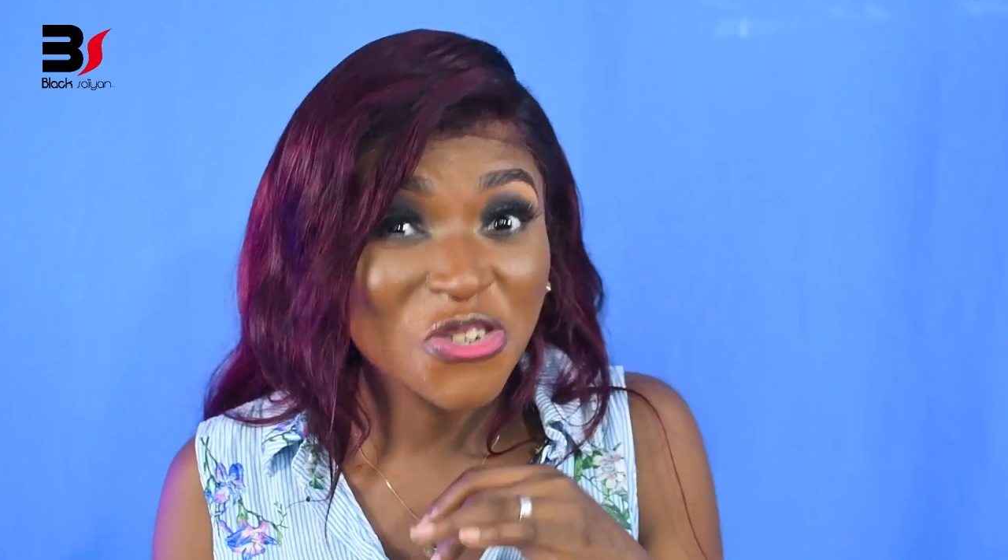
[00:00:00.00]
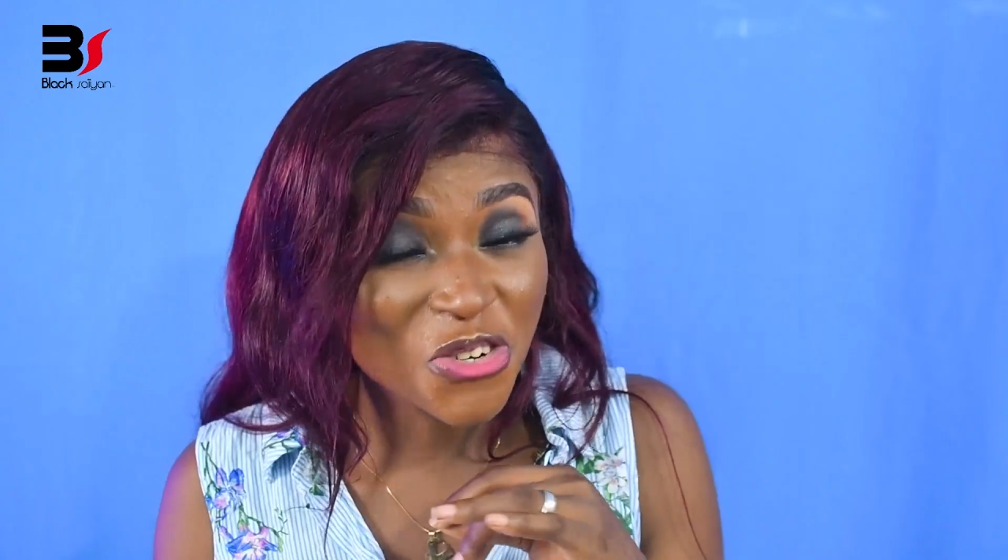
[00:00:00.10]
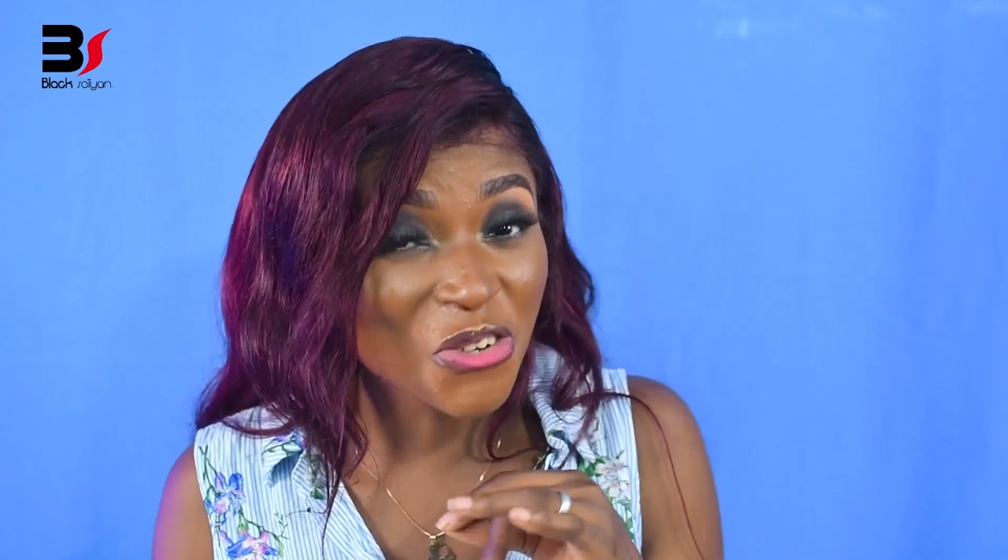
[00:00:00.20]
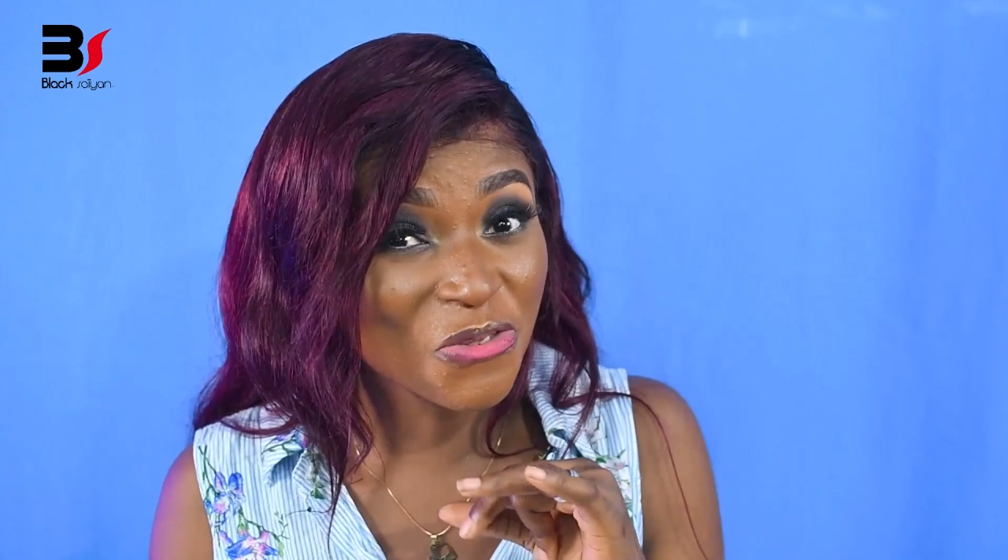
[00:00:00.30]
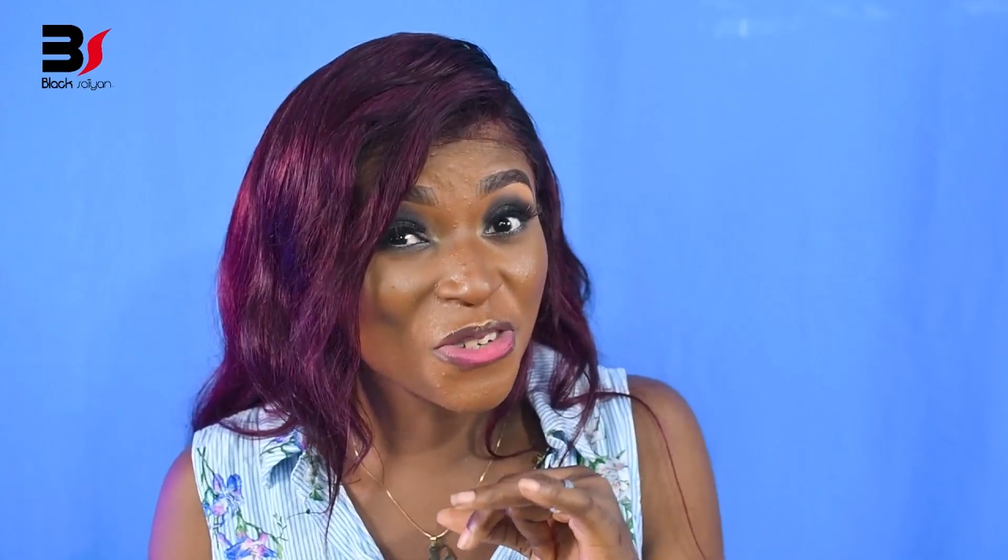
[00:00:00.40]
Une
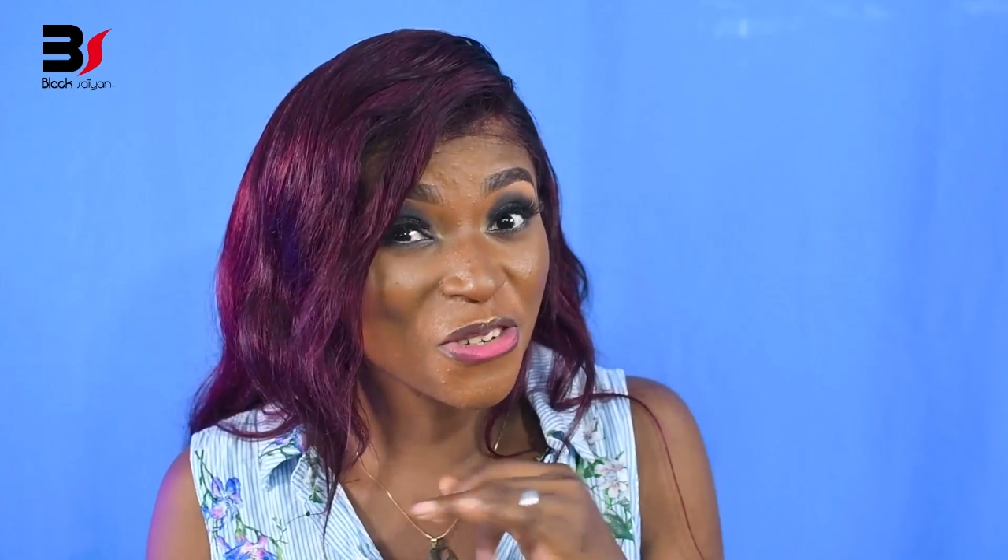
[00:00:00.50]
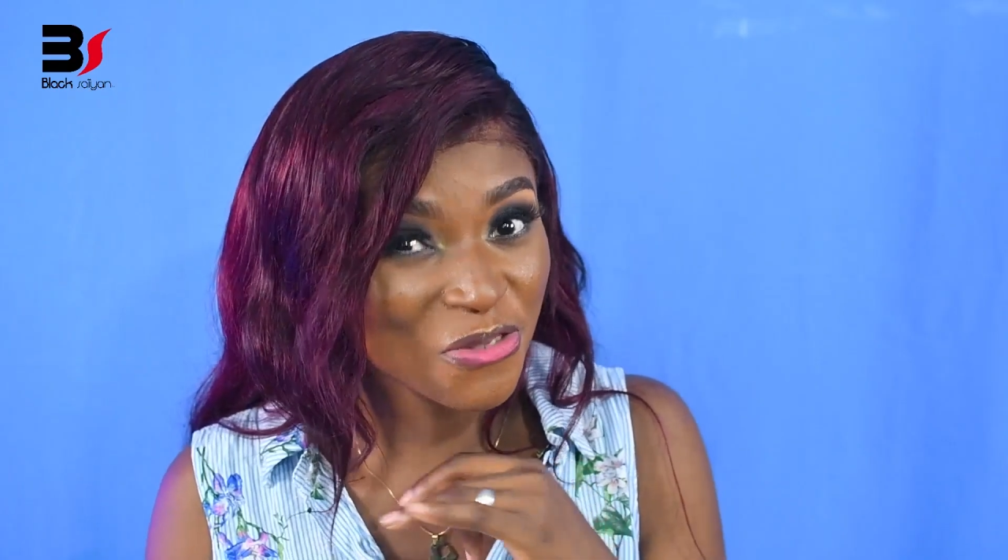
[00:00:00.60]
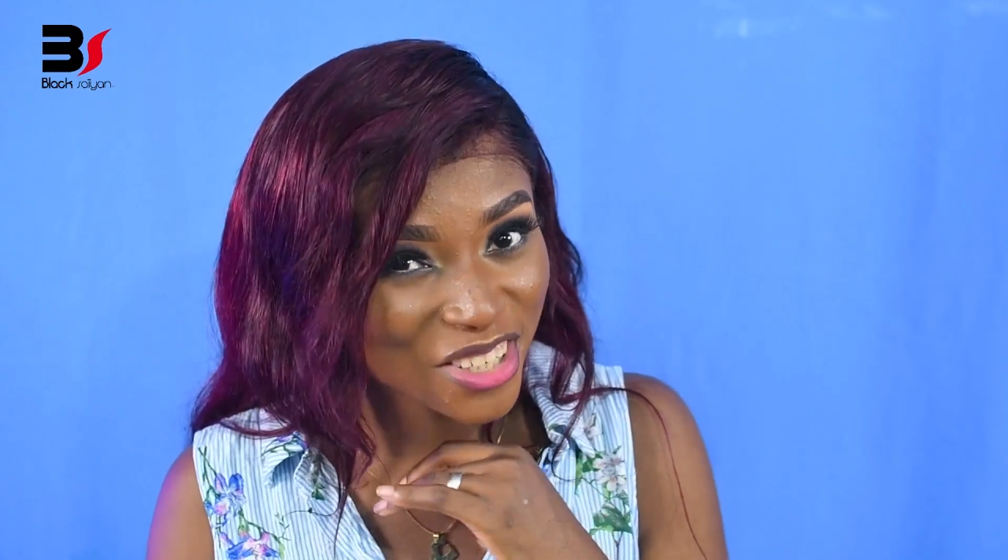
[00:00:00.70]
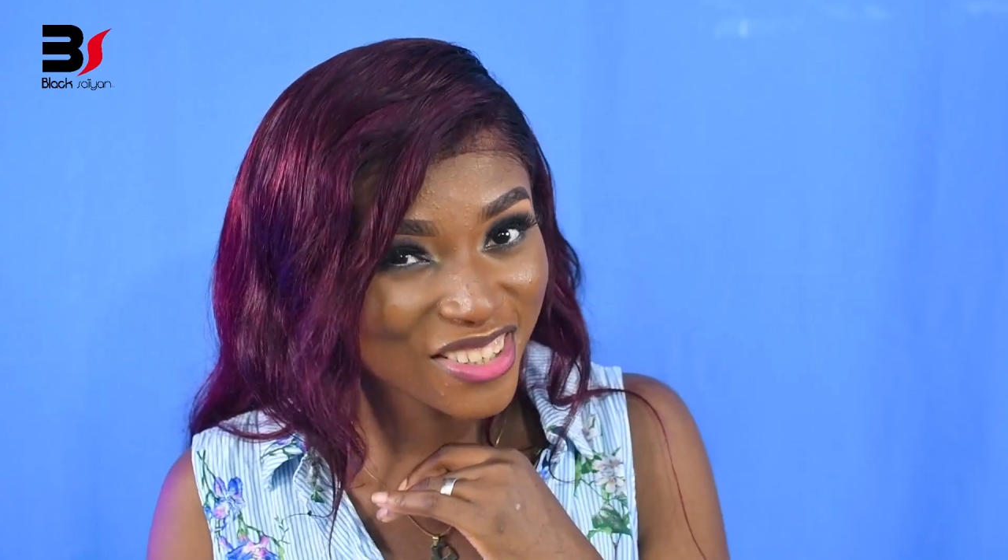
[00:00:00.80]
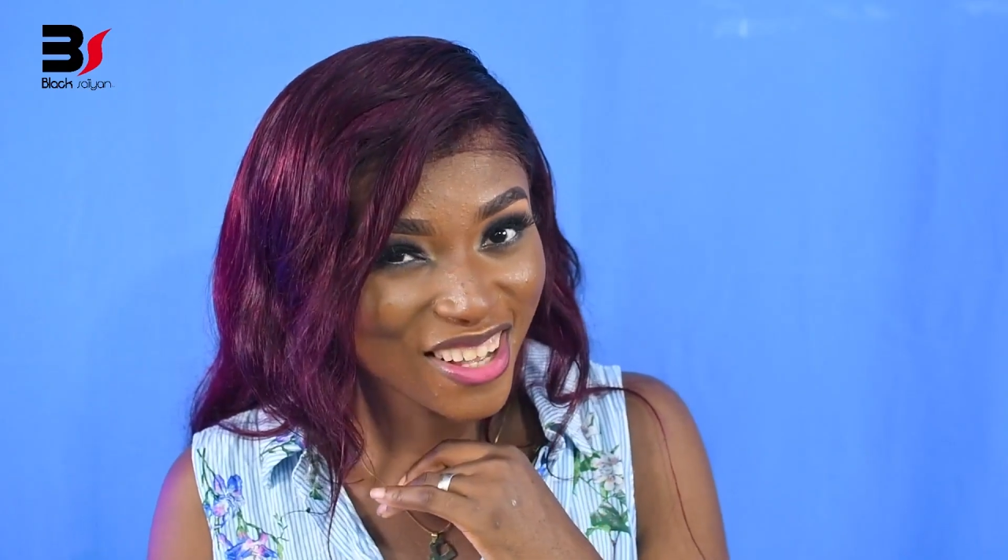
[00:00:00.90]
jeune fille
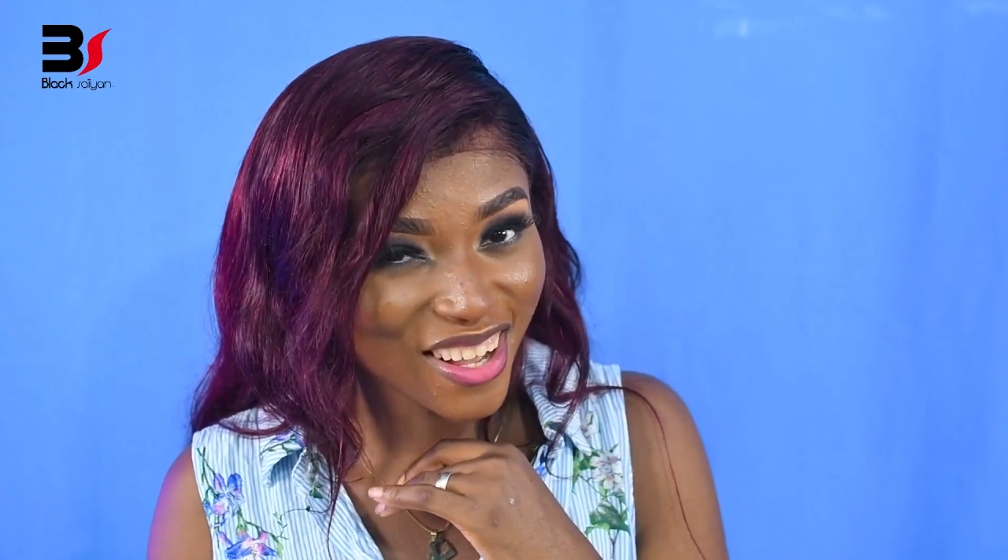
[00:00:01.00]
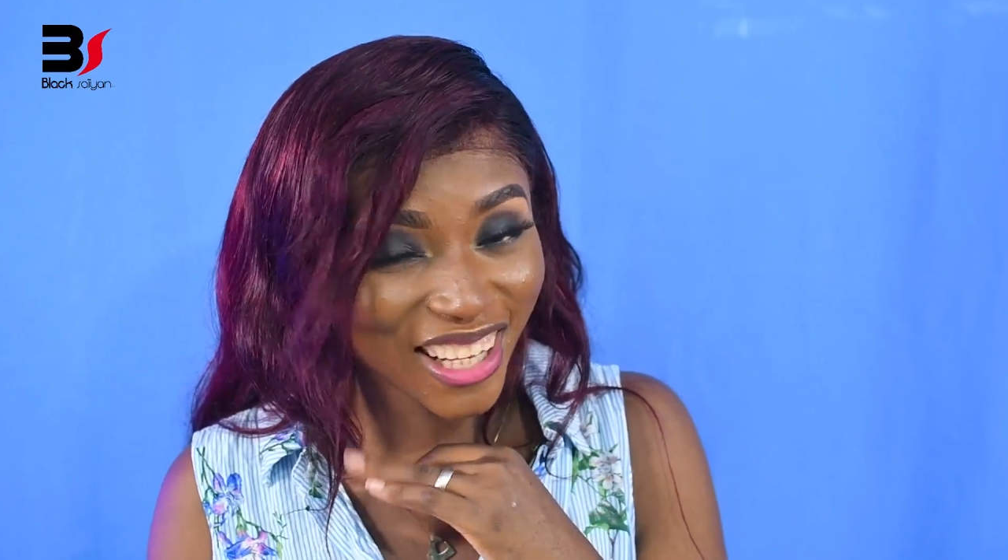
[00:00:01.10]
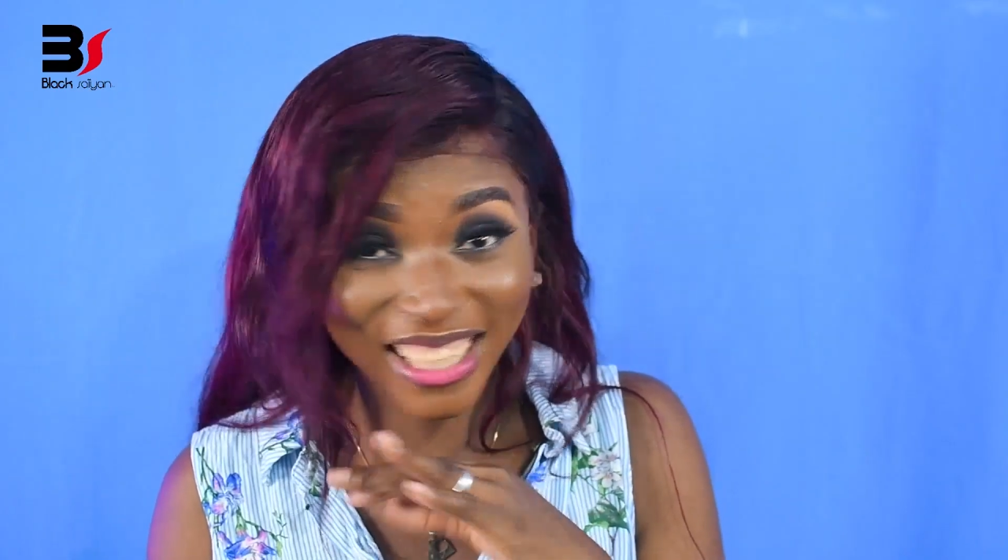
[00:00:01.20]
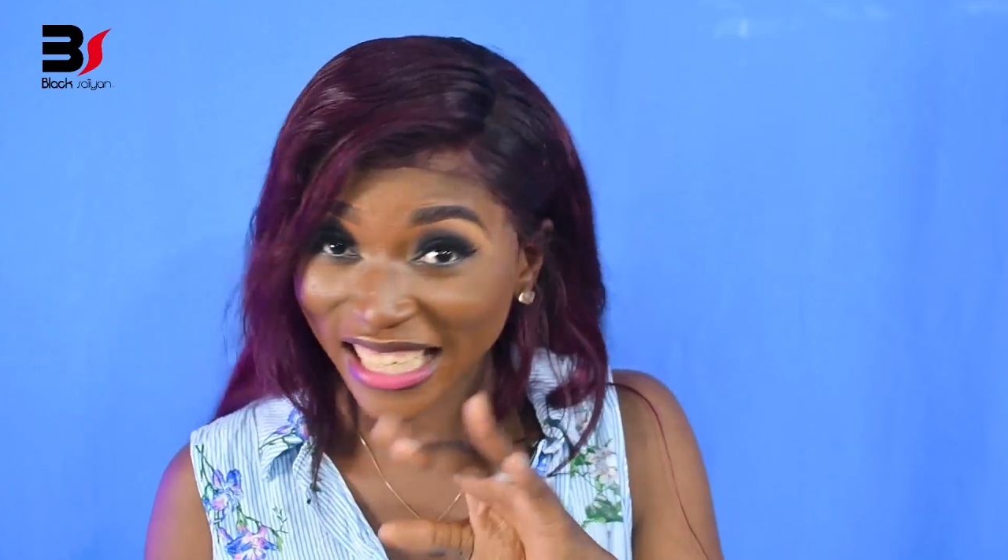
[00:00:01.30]
de 20 ans